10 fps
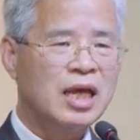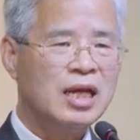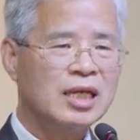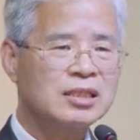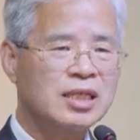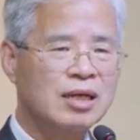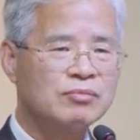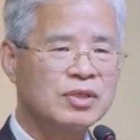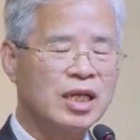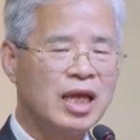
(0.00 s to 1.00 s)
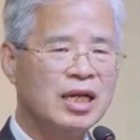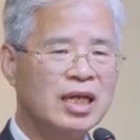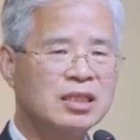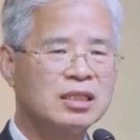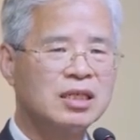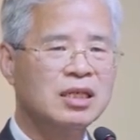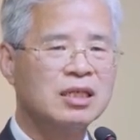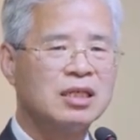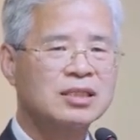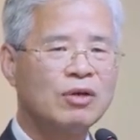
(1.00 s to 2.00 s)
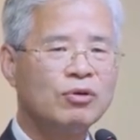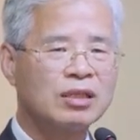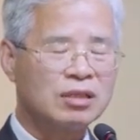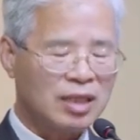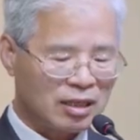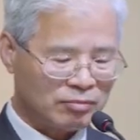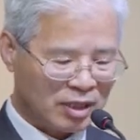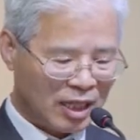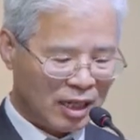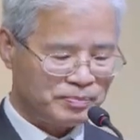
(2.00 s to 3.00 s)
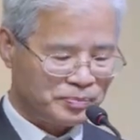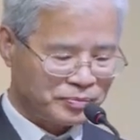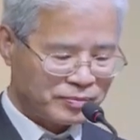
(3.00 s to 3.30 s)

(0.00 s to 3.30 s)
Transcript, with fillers: 헬라 사람들이 헬라인들이 사용했던 단어입니다.